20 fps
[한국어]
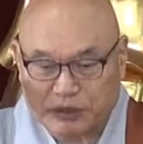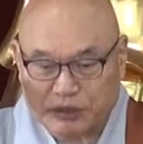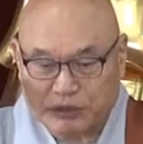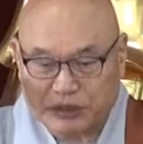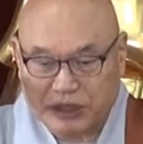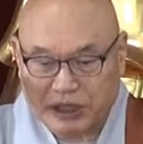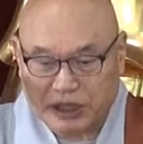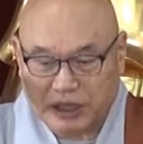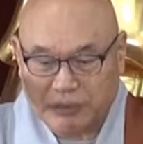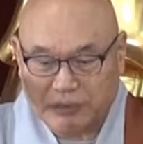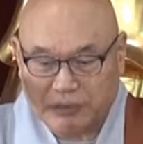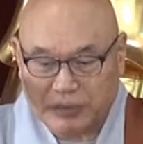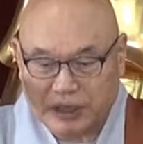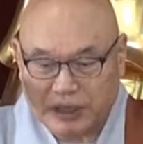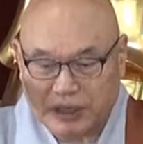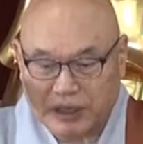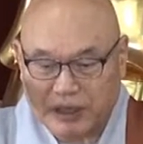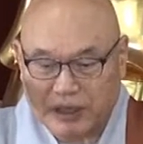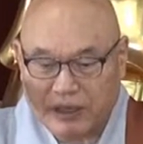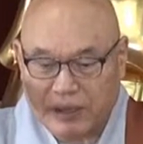중생 앞에
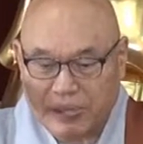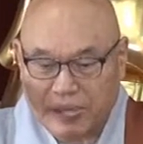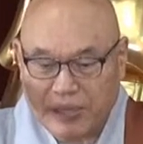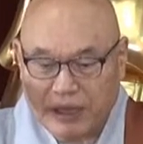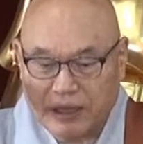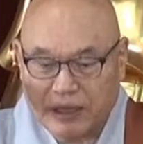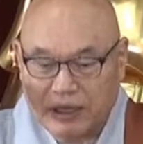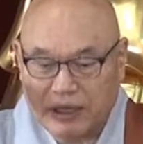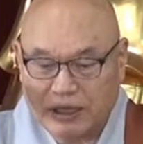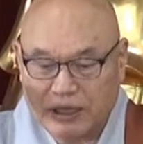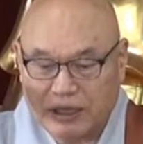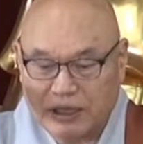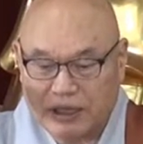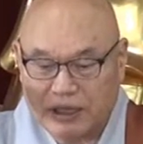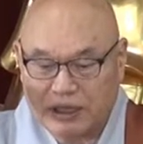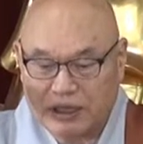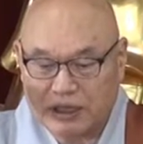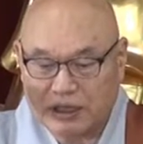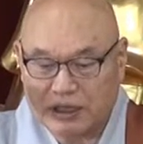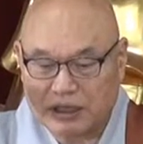
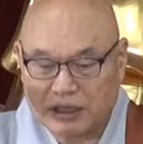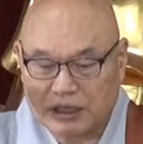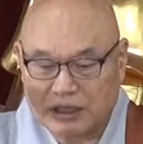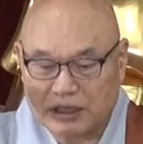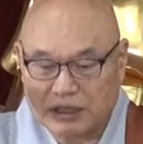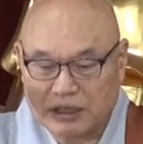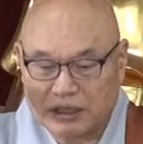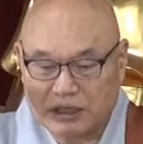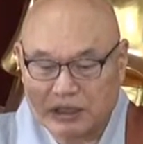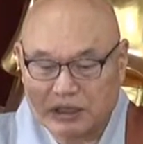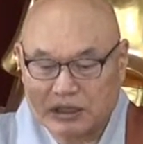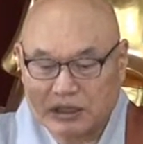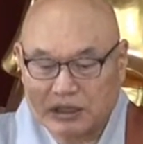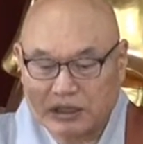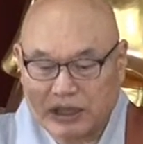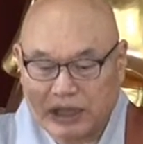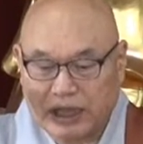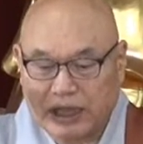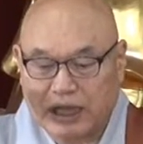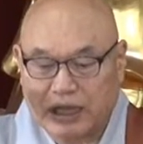에,
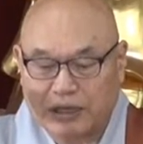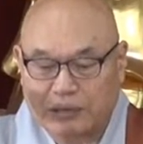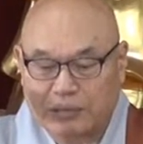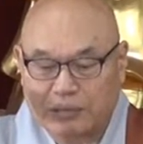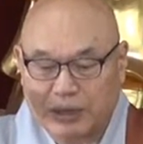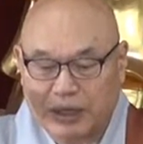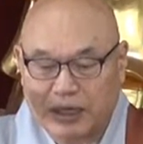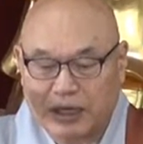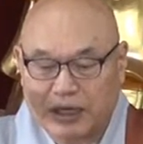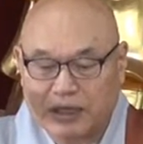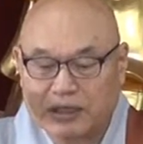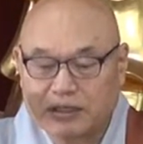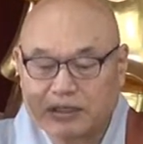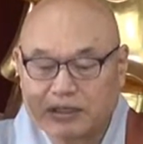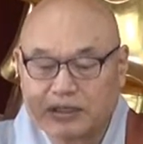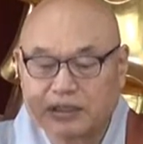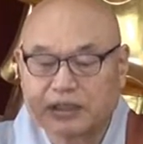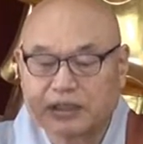행한 바